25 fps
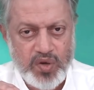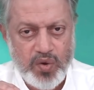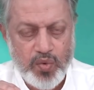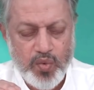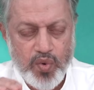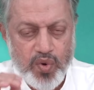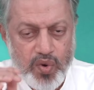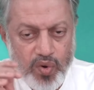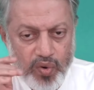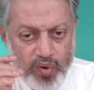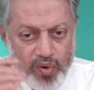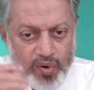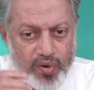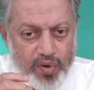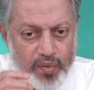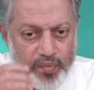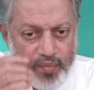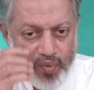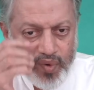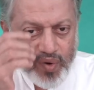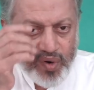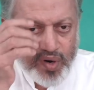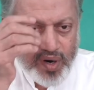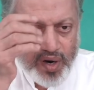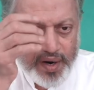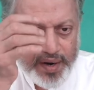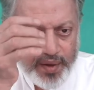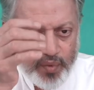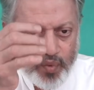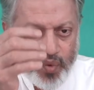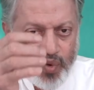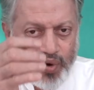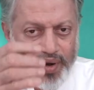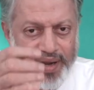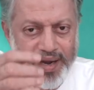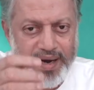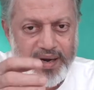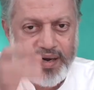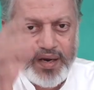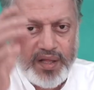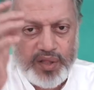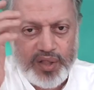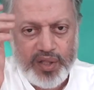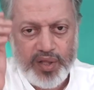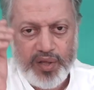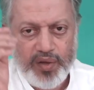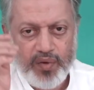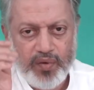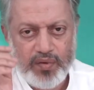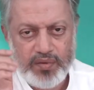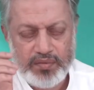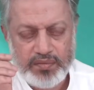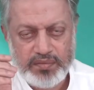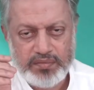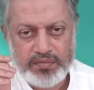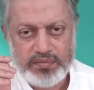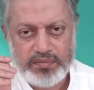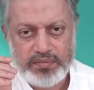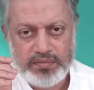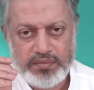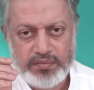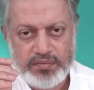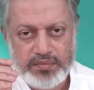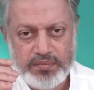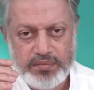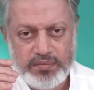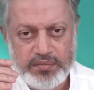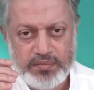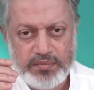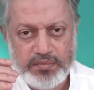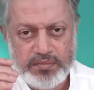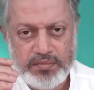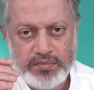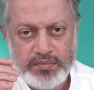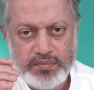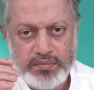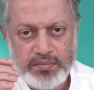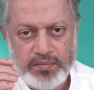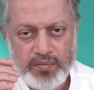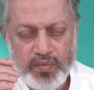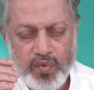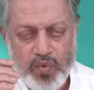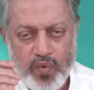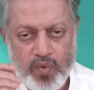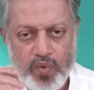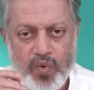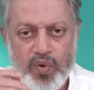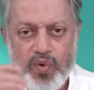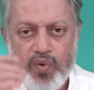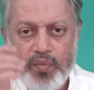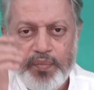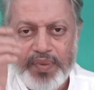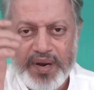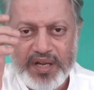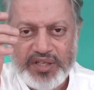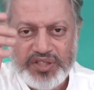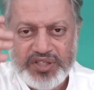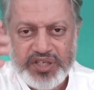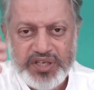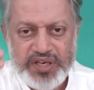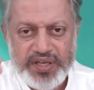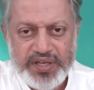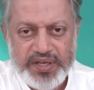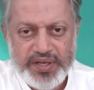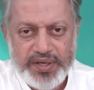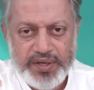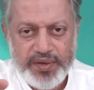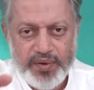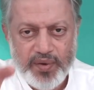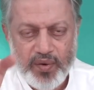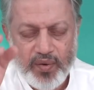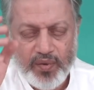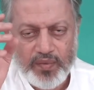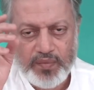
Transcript: உங்களுக்கு முன்னாடி ஒரு எண்ணத்தையோ ஒரு பிரச்சனையையோ